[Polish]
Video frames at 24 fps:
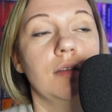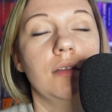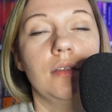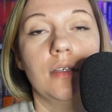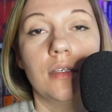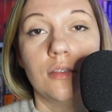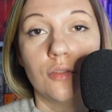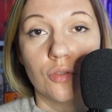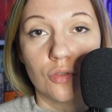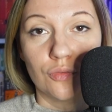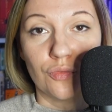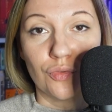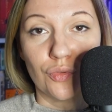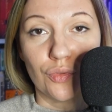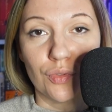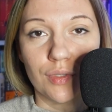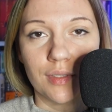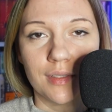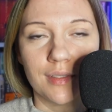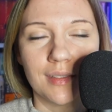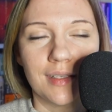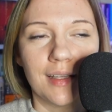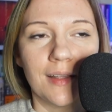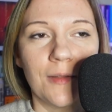Jedno z
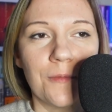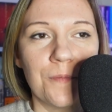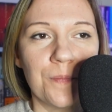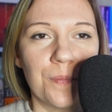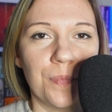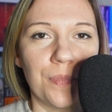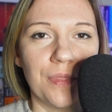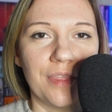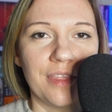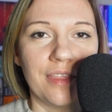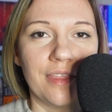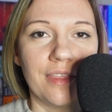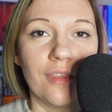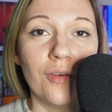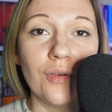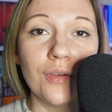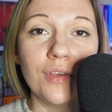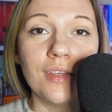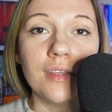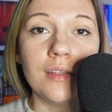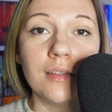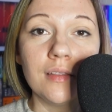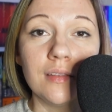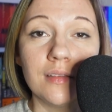dwóch.
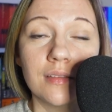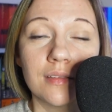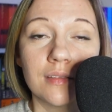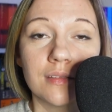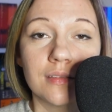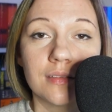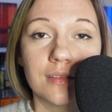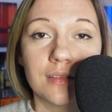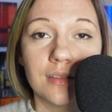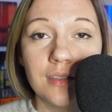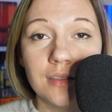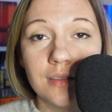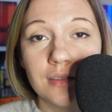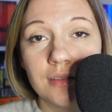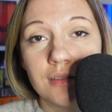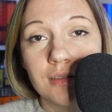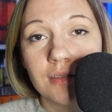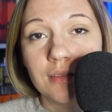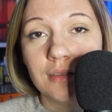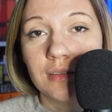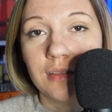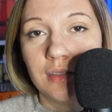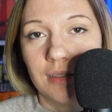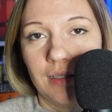No i i
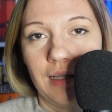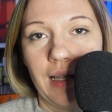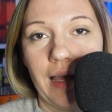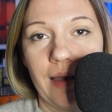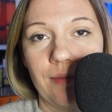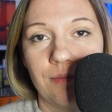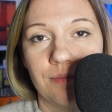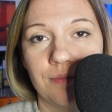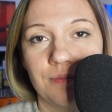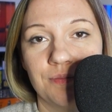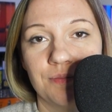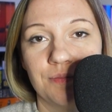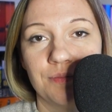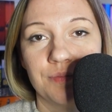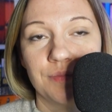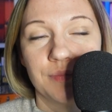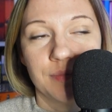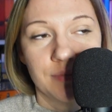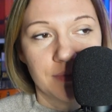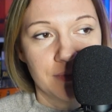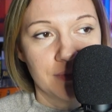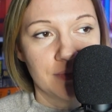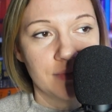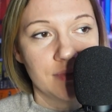to tyle.
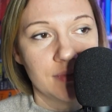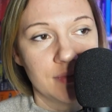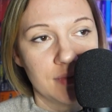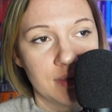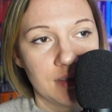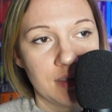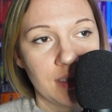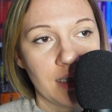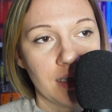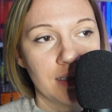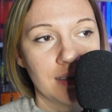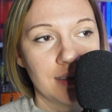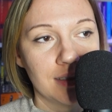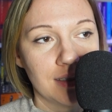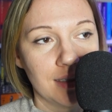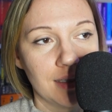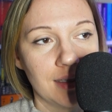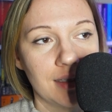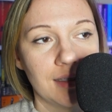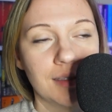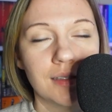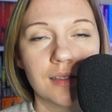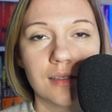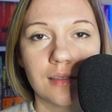Tak
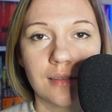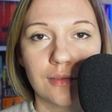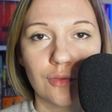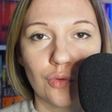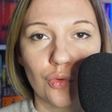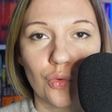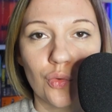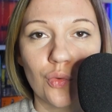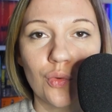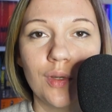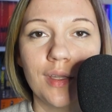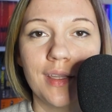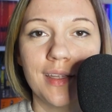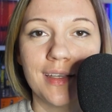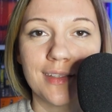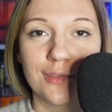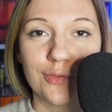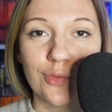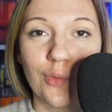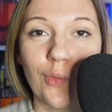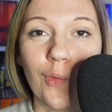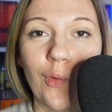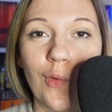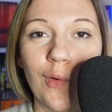jest ogólne
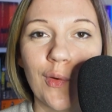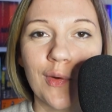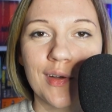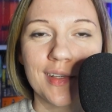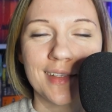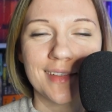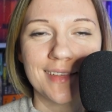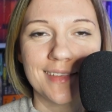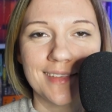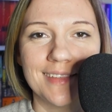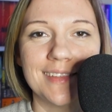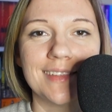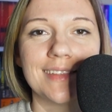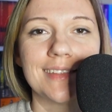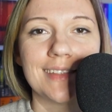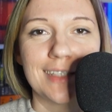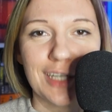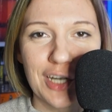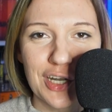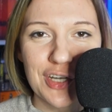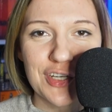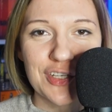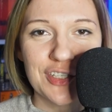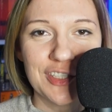tło
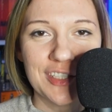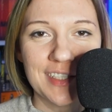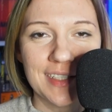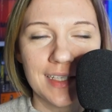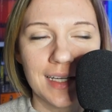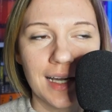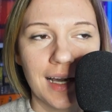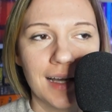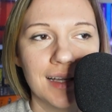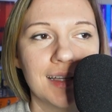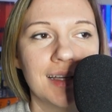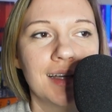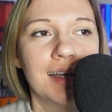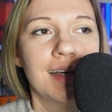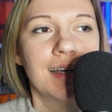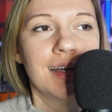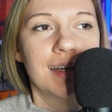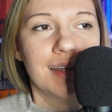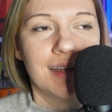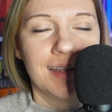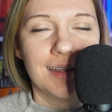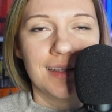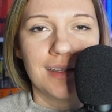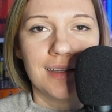strażnika.
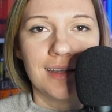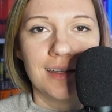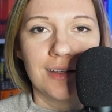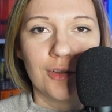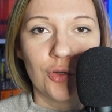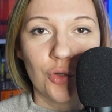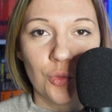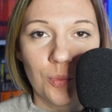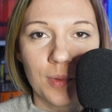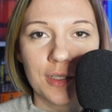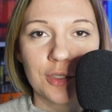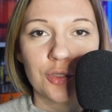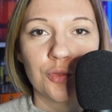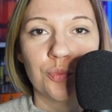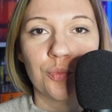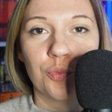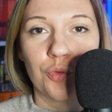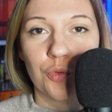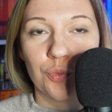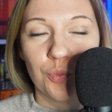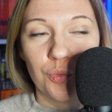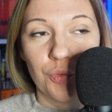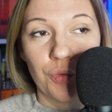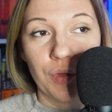E, Hubert
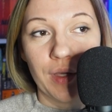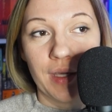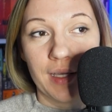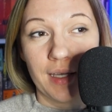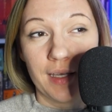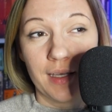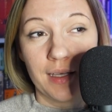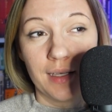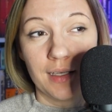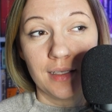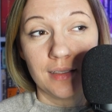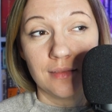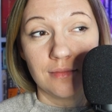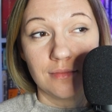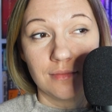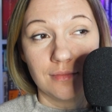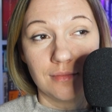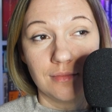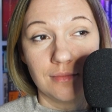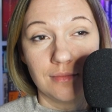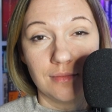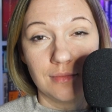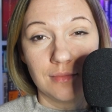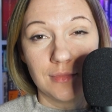próbuje
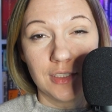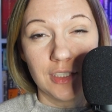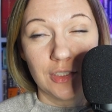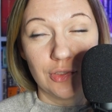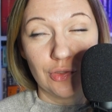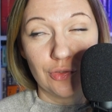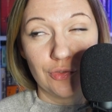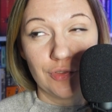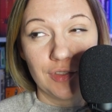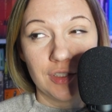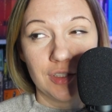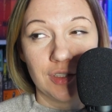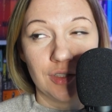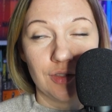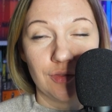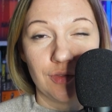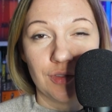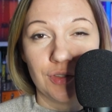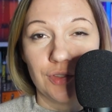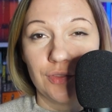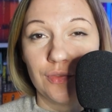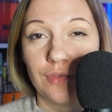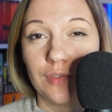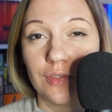mm, się dowiedzieć
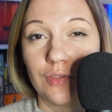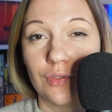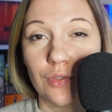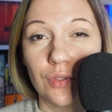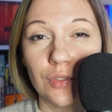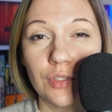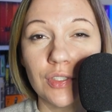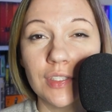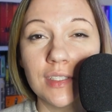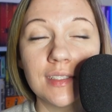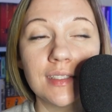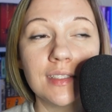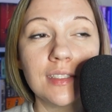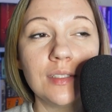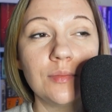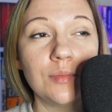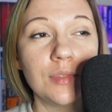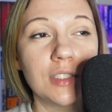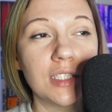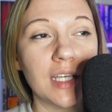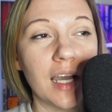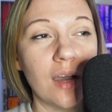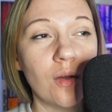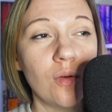właściwie, co się z
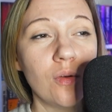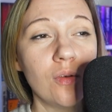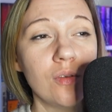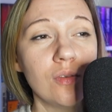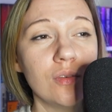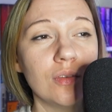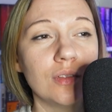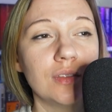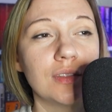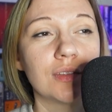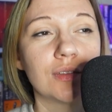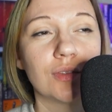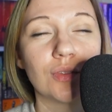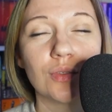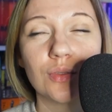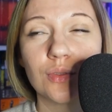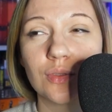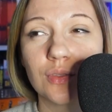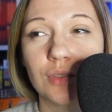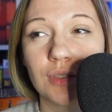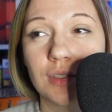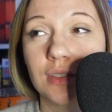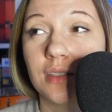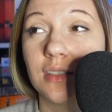nim działo i
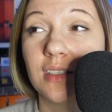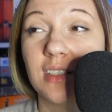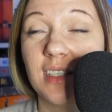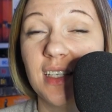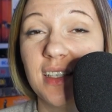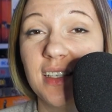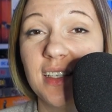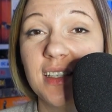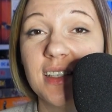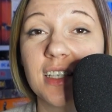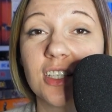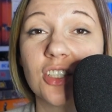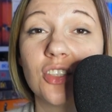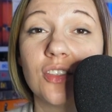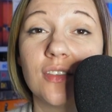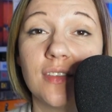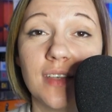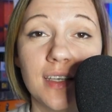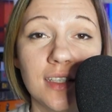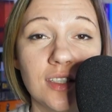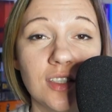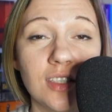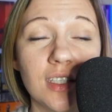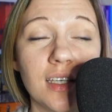co się dzieje na
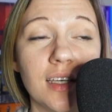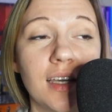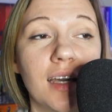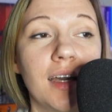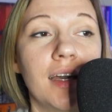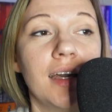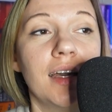świecie.